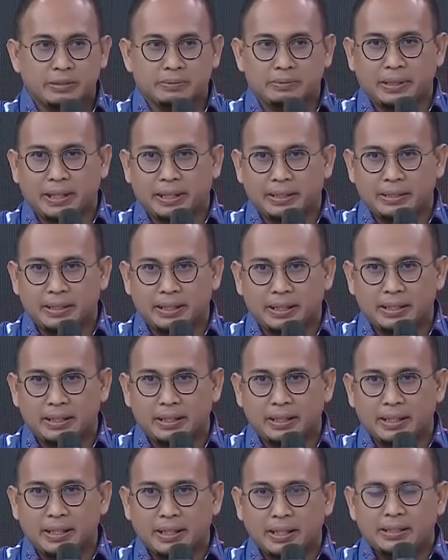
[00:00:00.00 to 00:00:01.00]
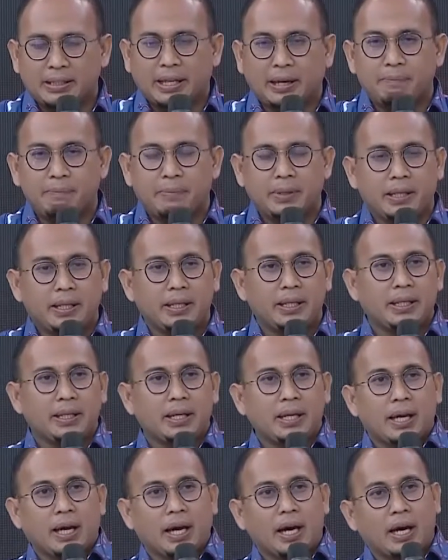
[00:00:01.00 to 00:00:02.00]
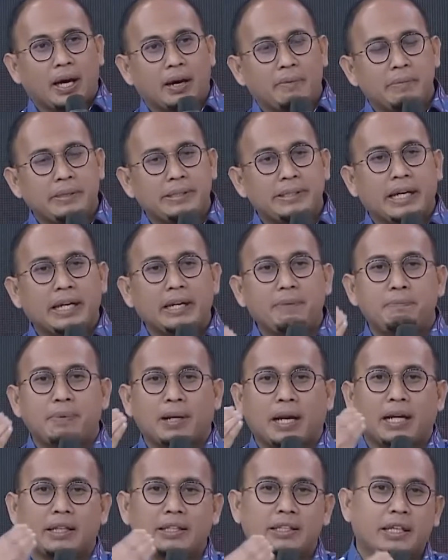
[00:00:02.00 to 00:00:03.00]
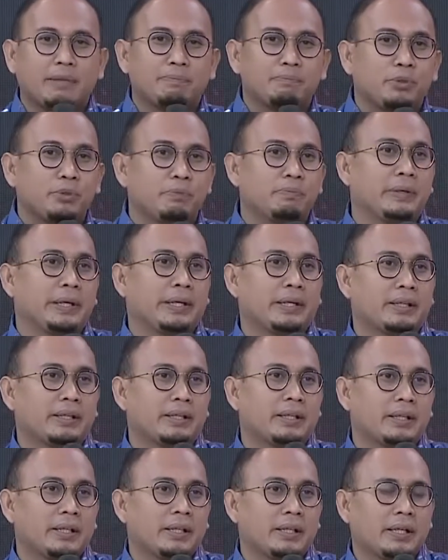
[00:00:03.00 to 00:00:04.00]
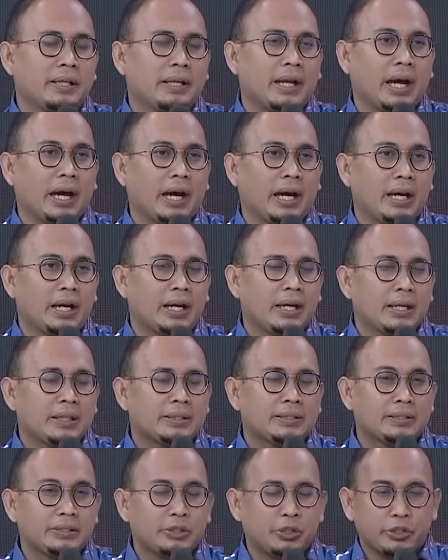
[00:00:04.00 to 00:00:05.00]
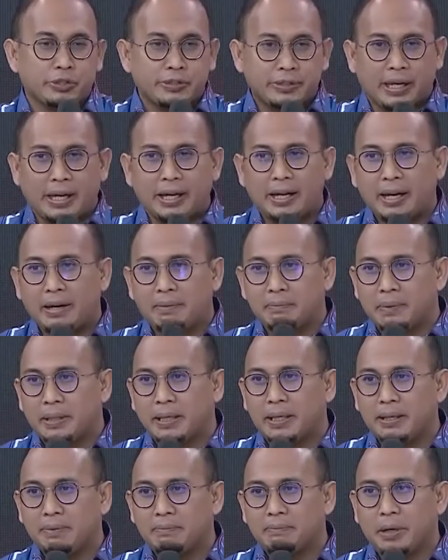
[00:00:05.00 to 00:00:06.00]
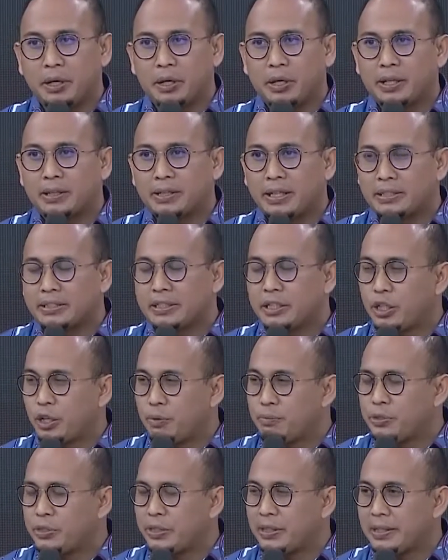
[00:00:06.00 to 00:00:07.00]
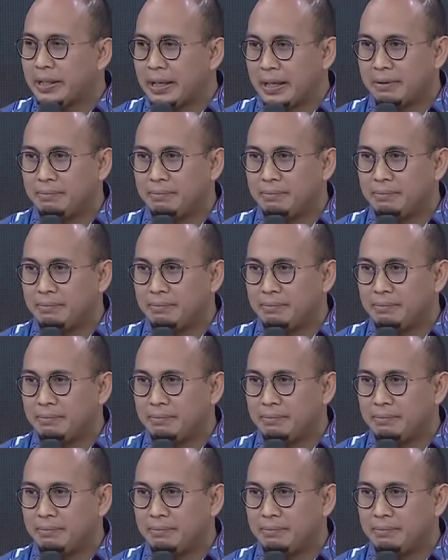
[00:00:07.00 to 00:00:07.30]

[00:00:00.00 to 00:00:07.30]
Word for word: sebenarnya. Tapi uh, menjadi perhatian publik. Nah, terus terang kami mayoritas di Komisi 6